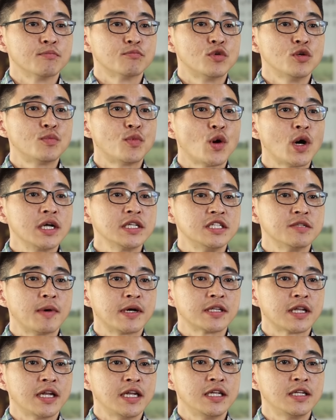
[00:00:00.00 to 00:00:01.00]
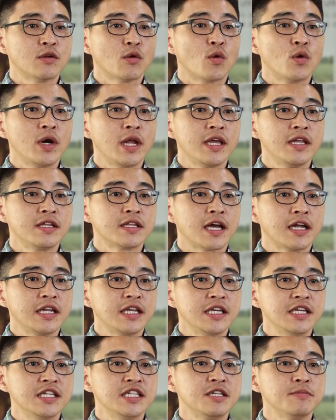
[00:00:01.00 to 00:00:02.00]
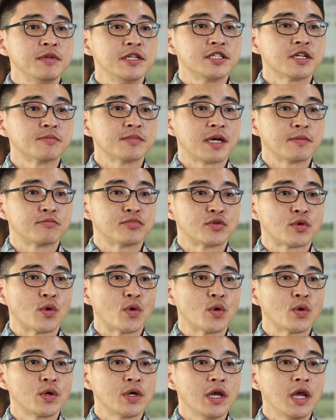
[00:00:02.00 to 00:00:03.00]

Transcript: 불포화 지방산인 올레인산이 21.4%,